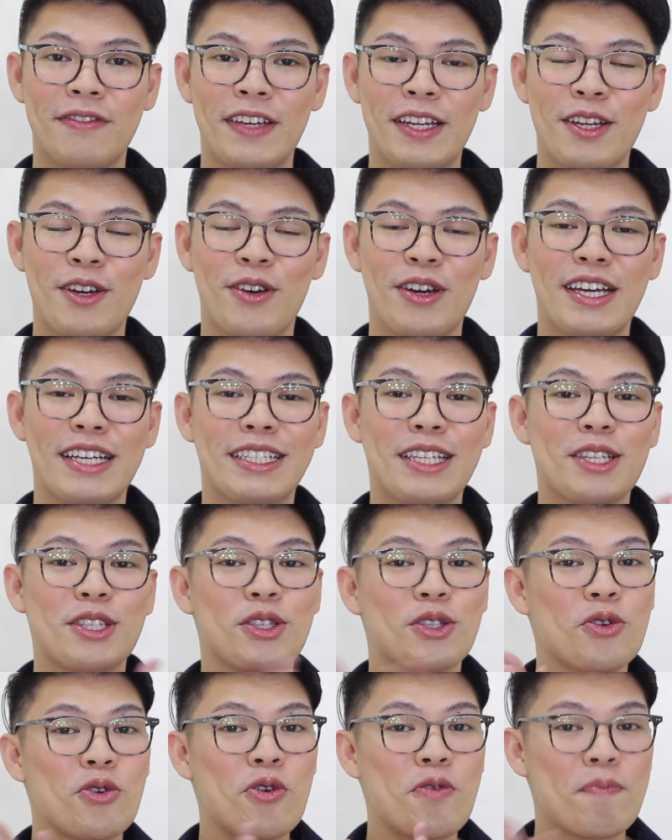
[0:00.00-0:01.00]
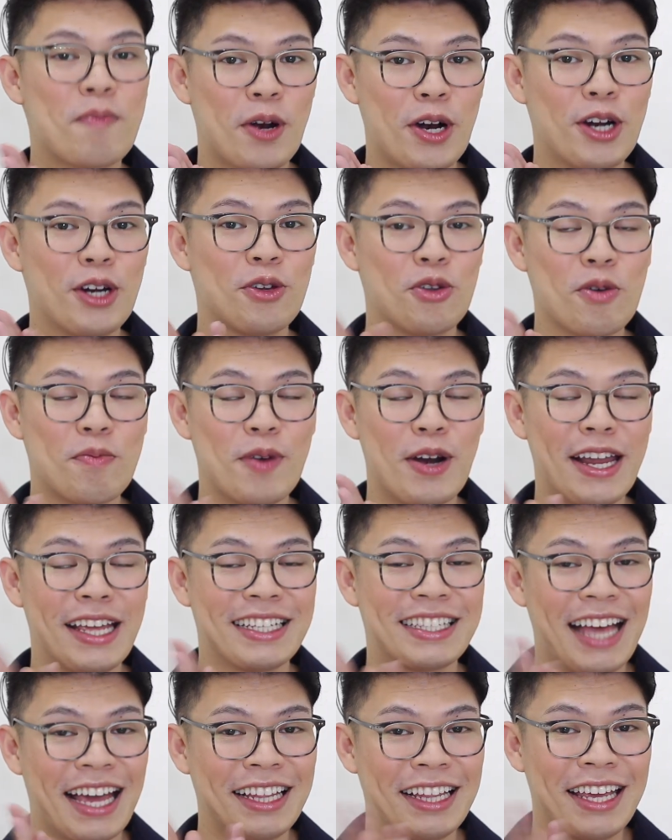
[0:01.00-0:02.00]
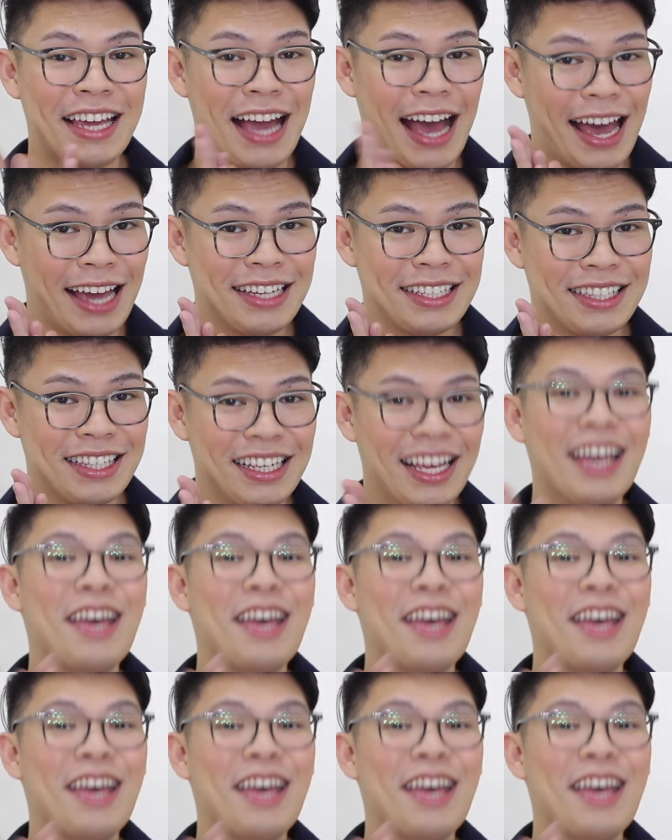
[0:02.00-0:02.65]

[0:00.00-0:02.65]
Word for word: video is super duper exciting guys.